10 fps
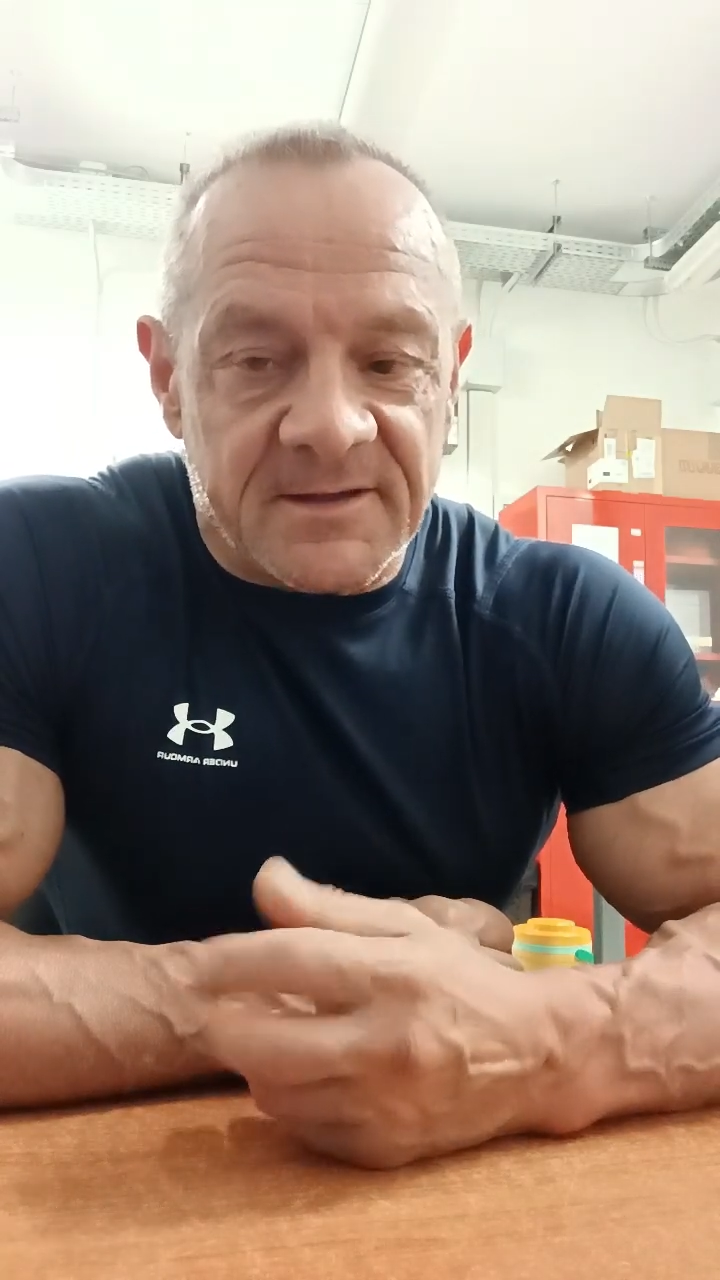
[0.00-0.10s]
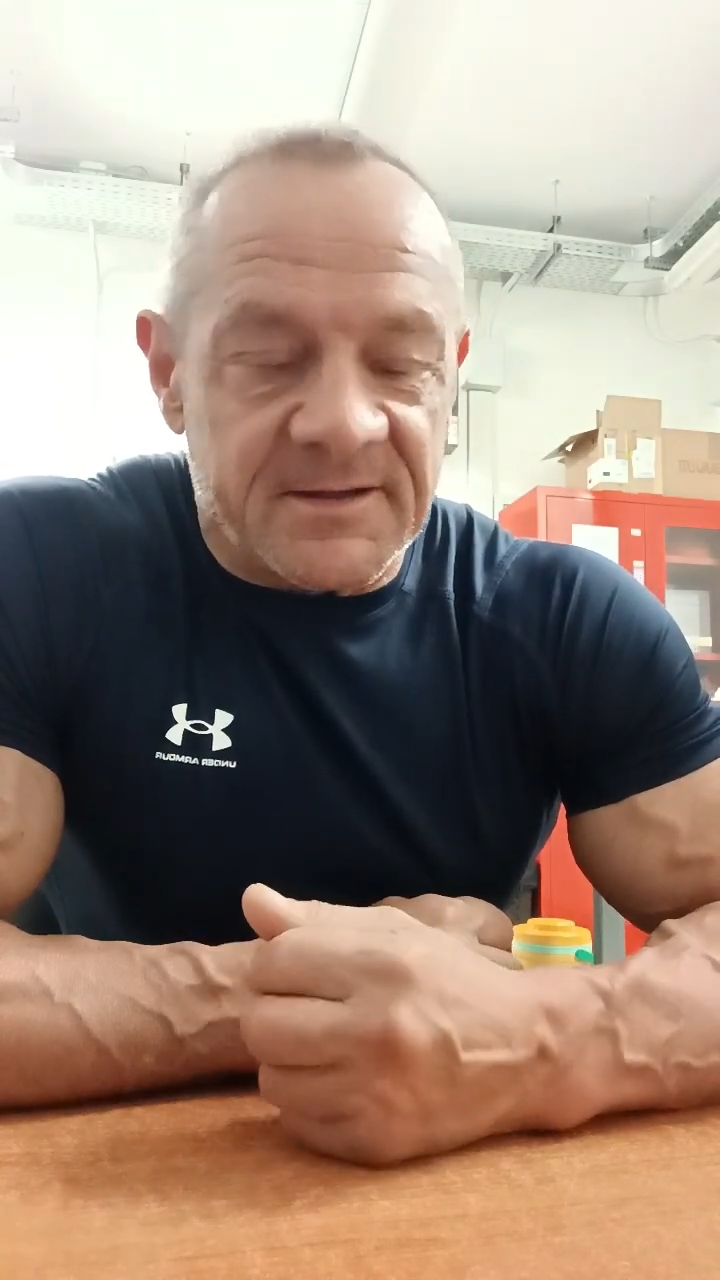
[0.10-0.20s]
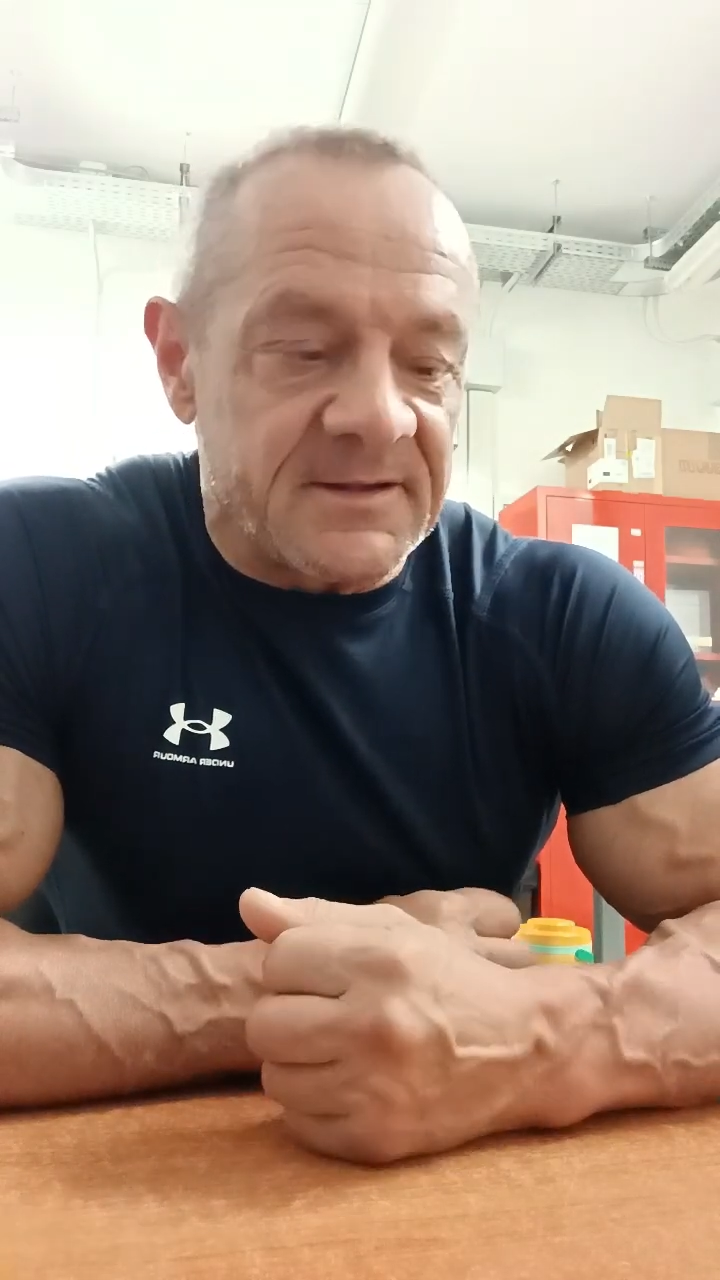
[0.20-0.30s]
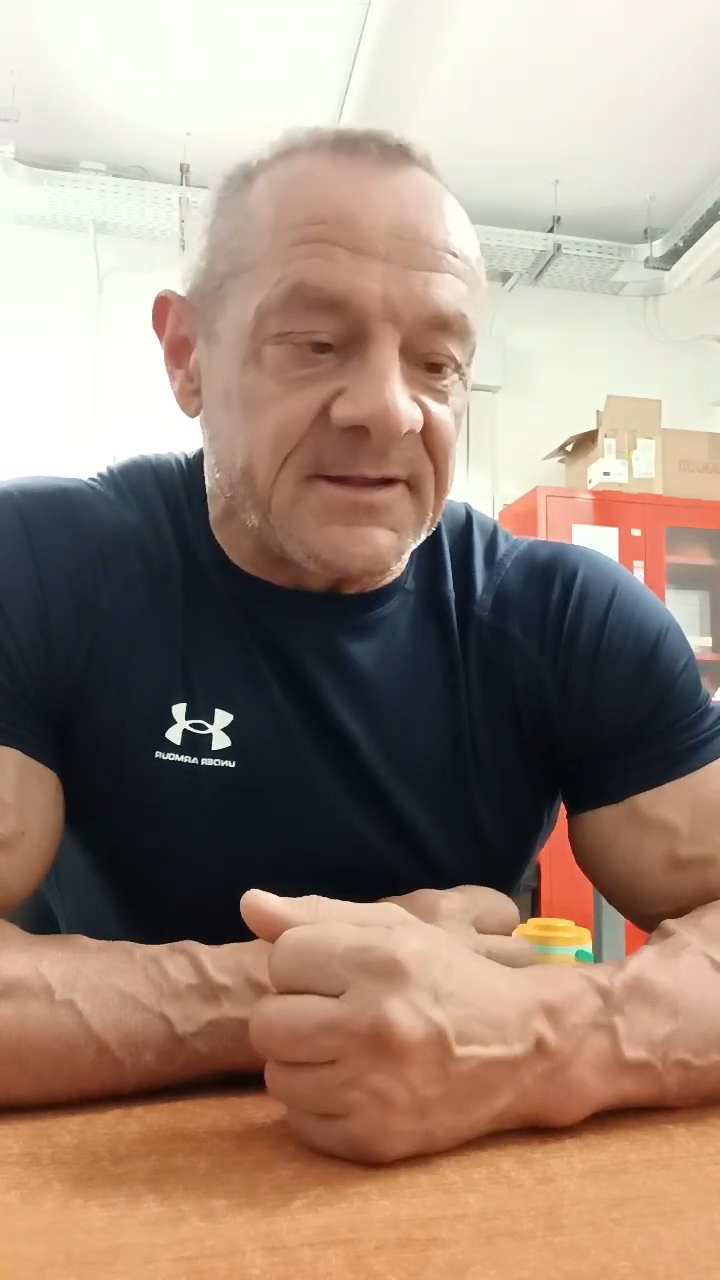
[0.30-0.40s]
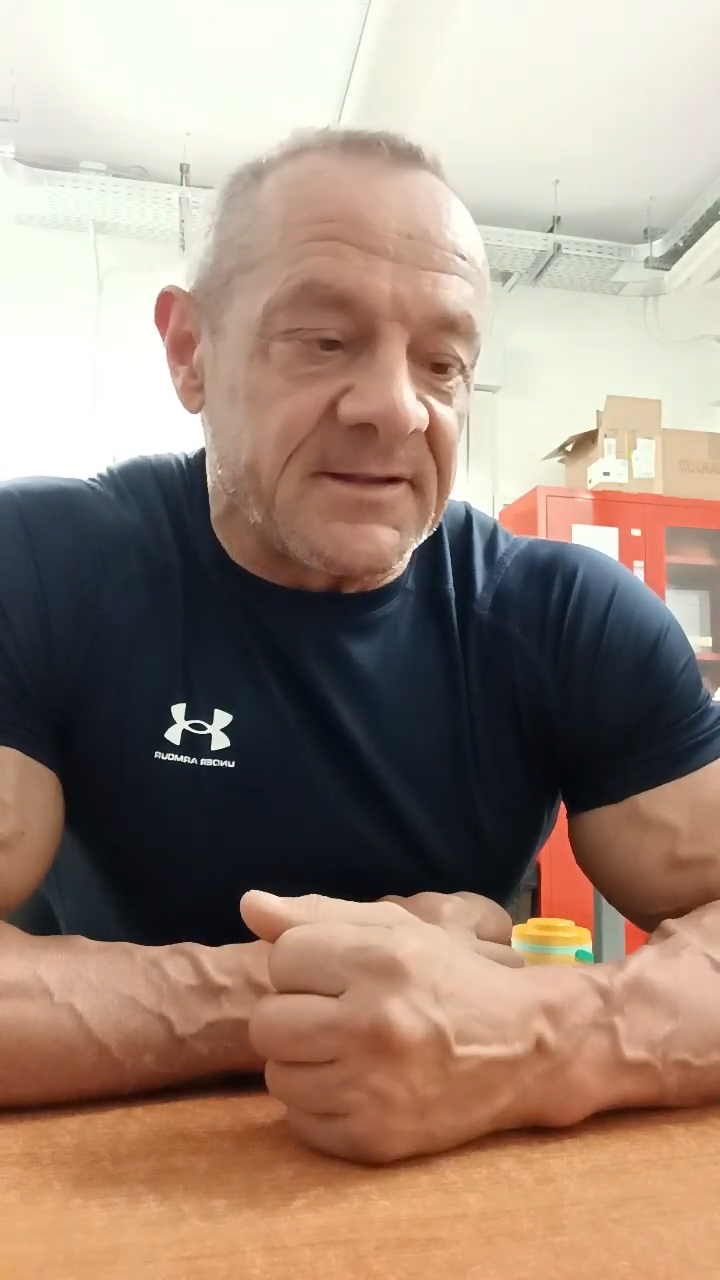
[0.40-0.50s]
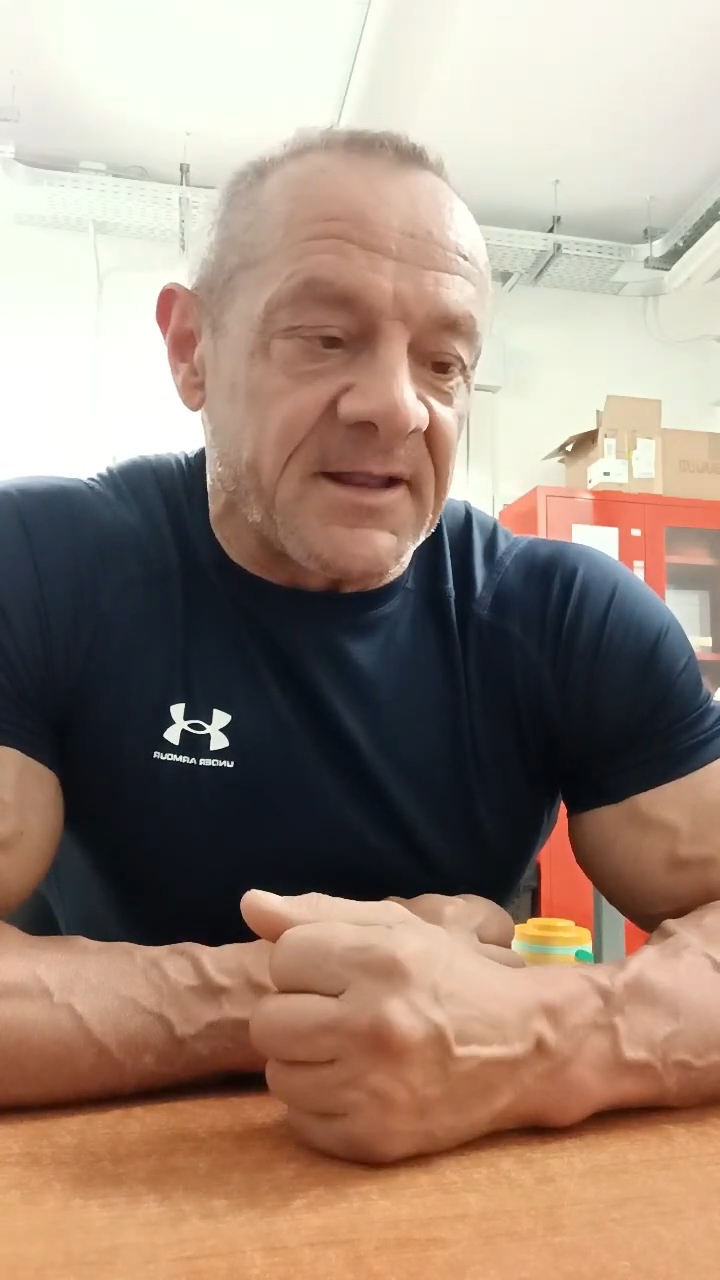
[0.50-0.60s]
dei